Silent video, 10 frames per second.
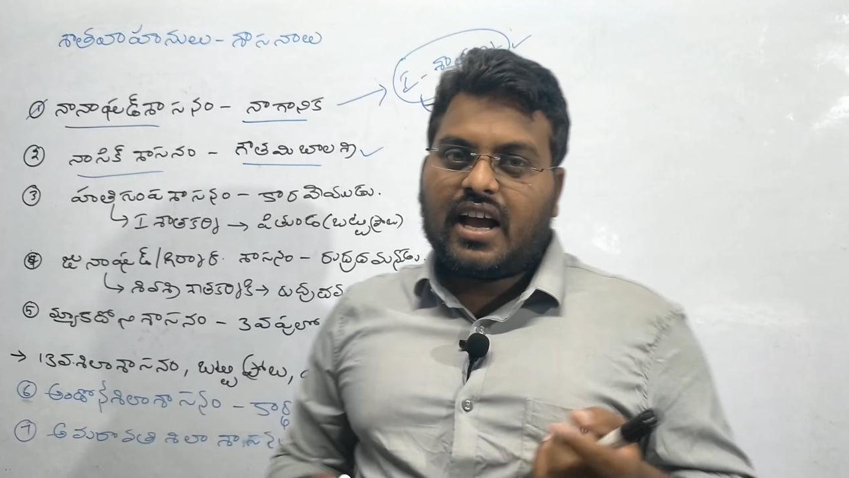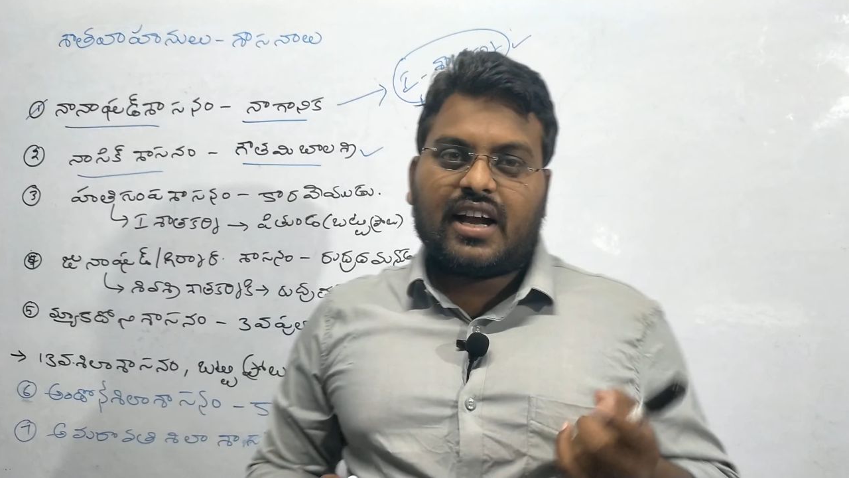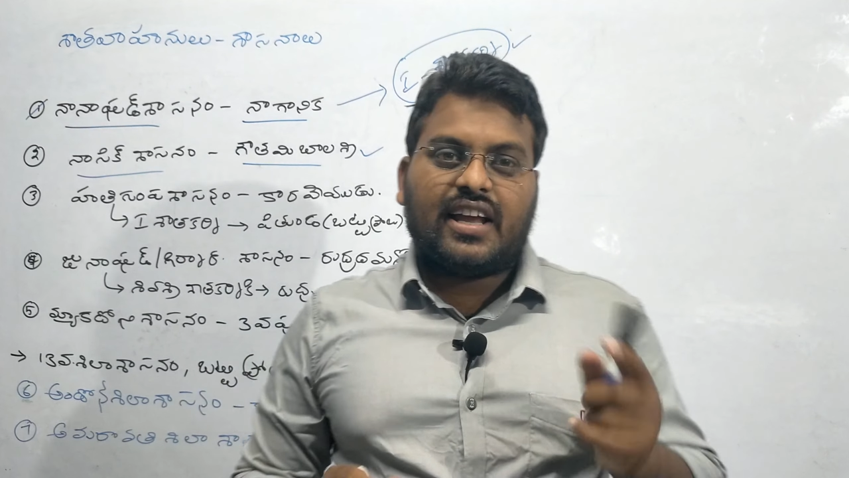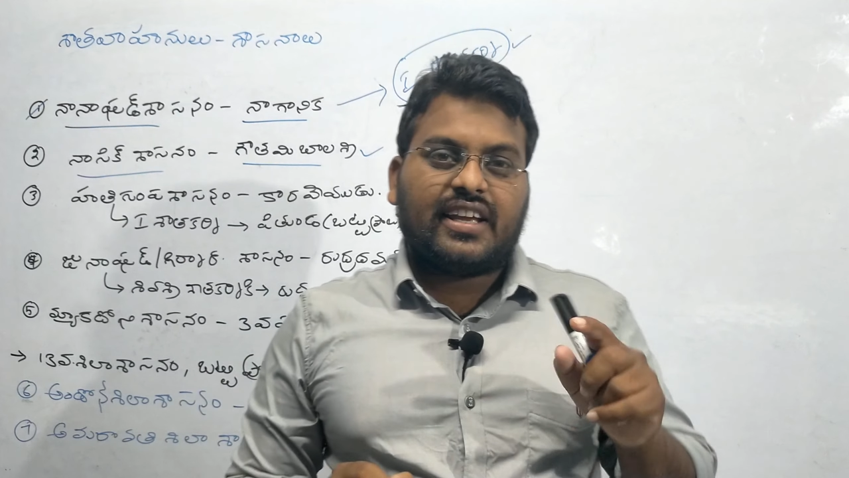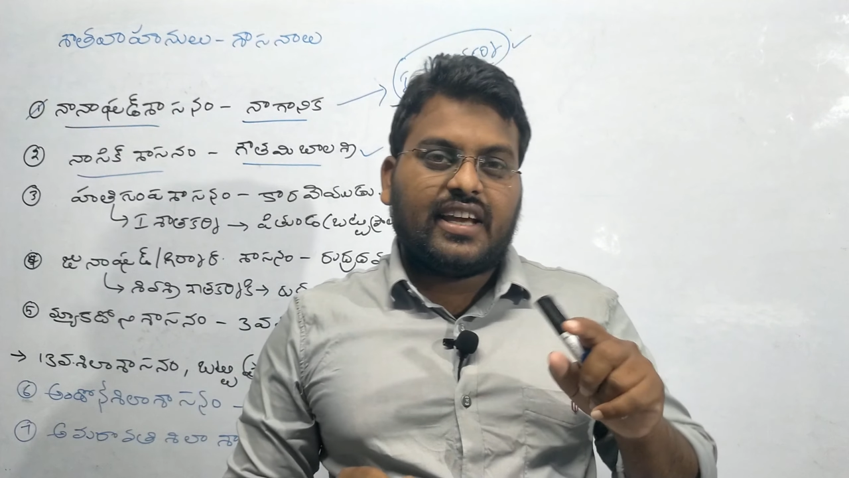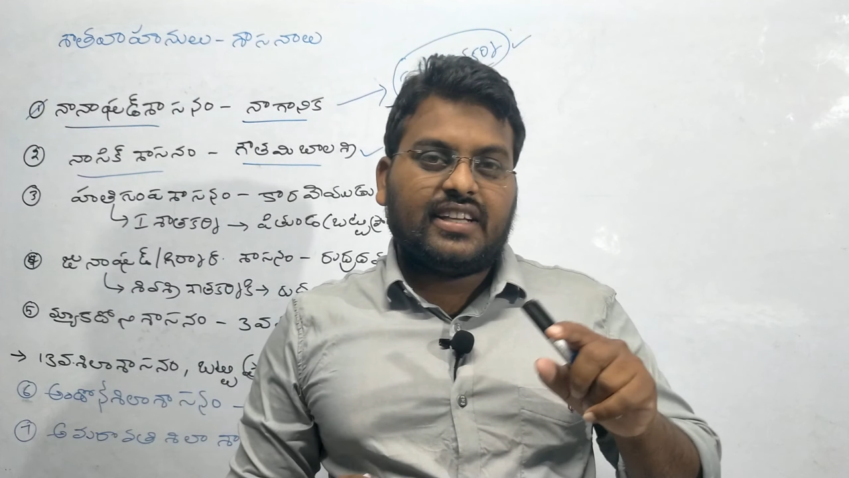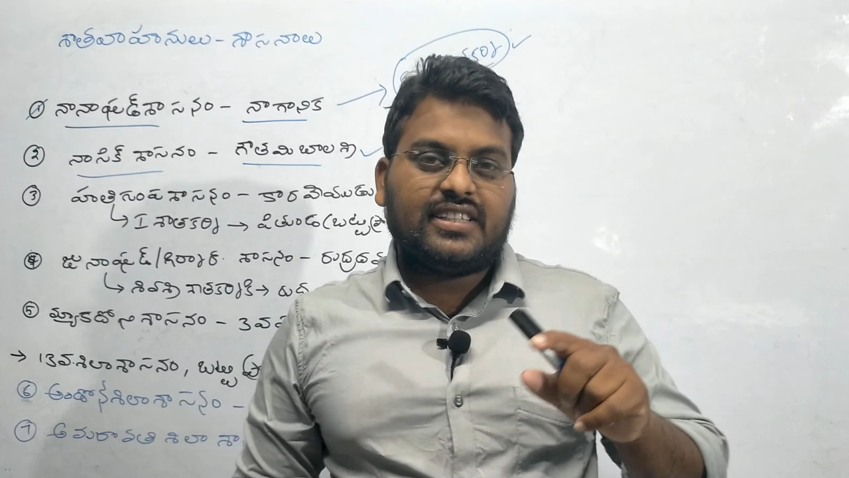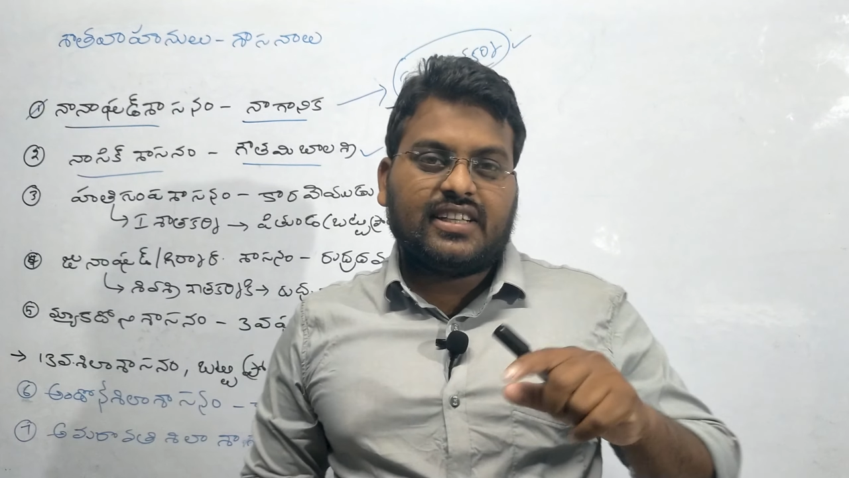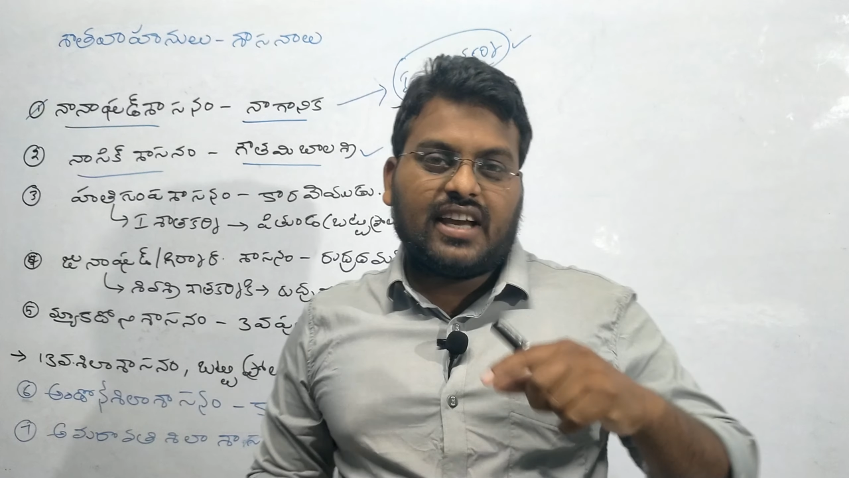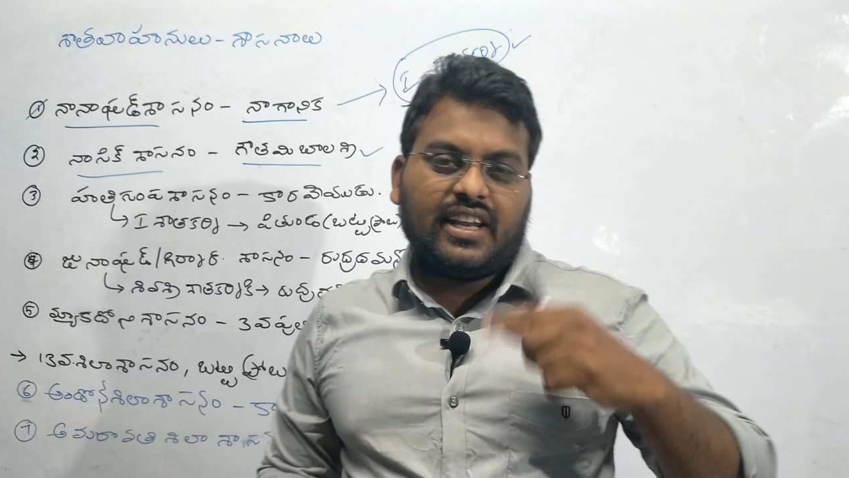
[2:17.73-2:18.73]
నాగానికి
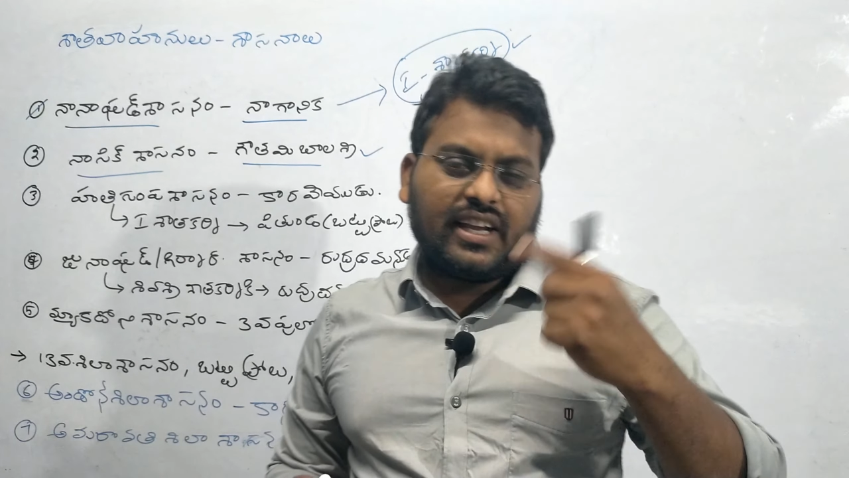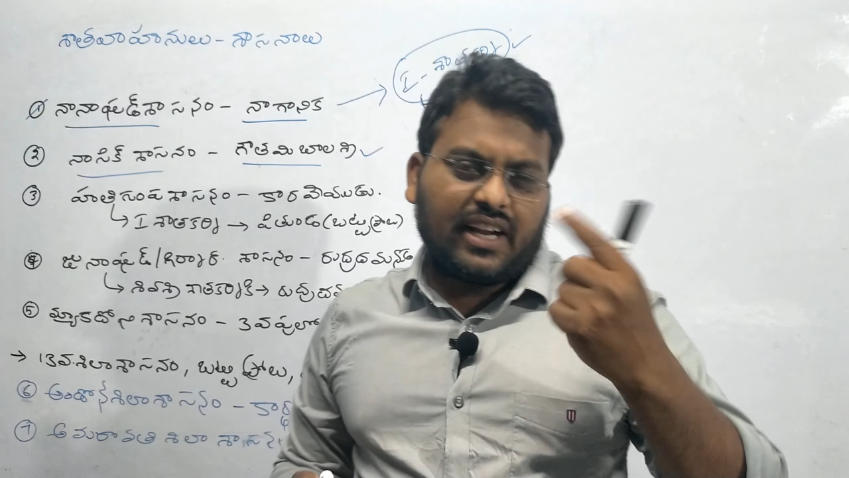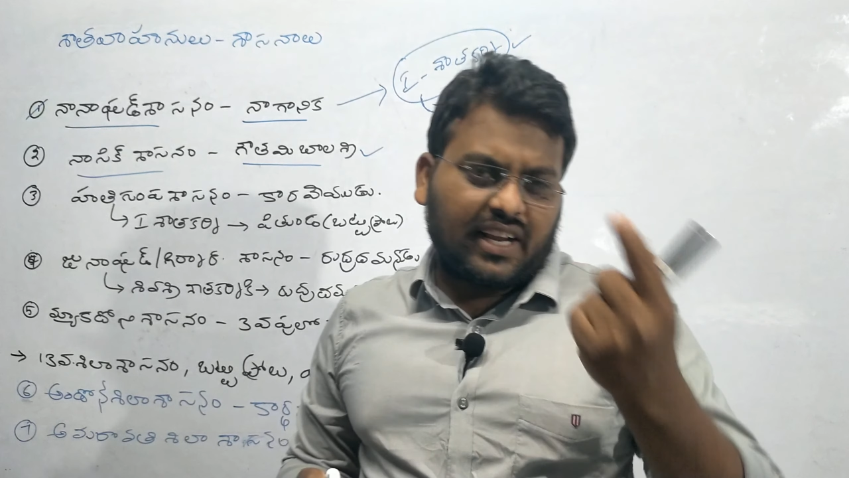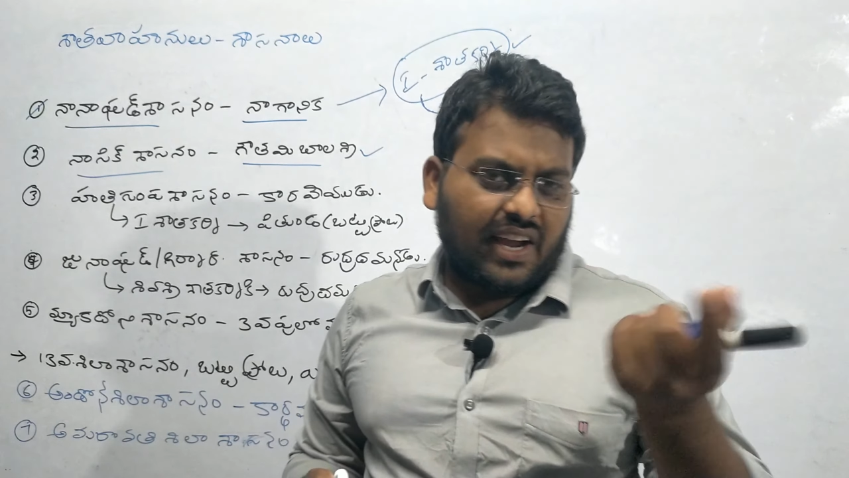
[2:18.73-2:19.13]
వేయించింది కానీ ఇక్కడ